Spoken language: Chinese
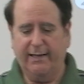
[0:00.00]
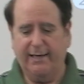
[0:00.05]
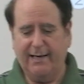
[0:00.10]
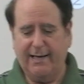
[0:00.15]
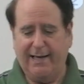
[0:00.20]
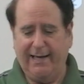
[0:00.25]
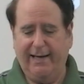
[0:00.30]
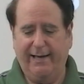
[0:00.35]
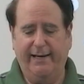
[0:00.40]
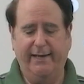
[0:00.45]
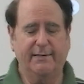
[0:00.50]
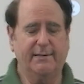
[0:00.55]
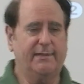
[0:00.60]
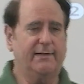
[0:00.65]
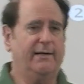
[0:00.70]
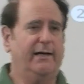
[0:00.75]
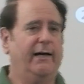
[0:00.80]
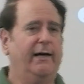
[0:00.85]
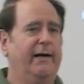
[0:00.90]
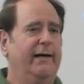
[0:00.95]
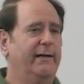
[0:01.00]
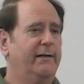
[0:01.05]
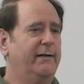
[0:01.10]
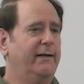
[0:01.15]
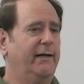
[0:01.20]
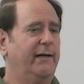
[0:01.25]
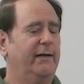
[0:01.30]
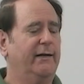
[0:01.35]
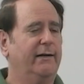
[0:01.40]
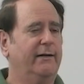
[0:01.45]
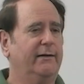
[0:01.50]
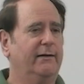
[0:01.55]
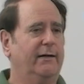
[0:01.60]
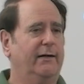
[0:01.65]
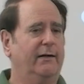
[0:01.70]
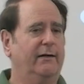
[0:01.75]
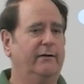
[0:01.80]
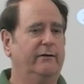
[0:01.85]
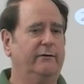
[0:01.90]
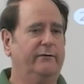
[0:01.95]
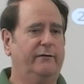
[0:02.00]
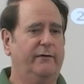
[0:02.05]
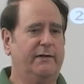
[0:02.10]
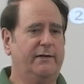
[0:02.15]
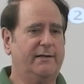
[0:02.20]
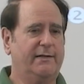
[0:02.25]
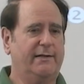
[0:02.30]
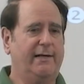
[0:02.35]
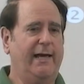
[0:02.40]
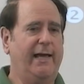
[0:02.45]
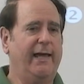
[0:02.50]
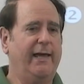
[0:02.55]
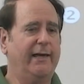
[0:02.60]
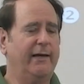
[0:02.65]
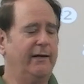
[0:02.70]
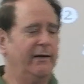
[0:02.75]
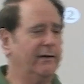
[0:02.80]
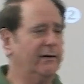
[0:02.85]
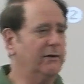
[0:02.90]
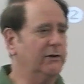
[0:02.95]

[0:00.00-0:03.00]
意思是保持被粘在一